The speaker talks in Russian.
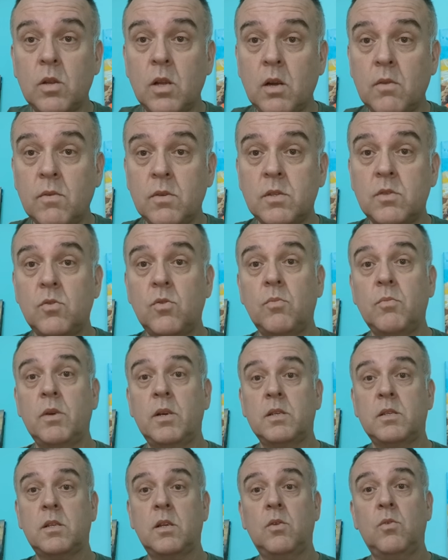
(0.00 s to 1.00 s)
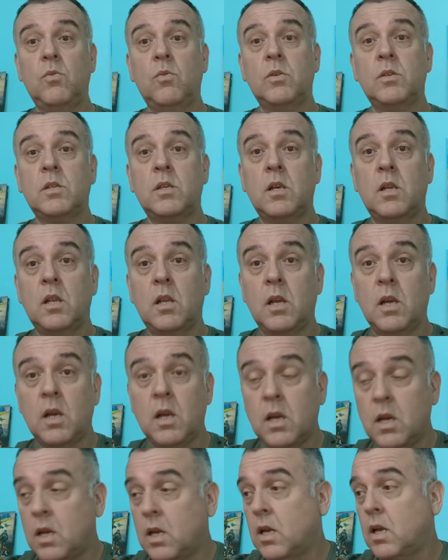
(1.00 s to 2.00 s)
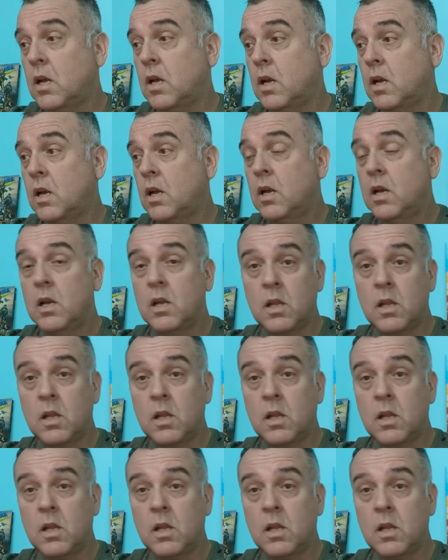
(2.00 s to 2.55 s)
так в основном и остается на,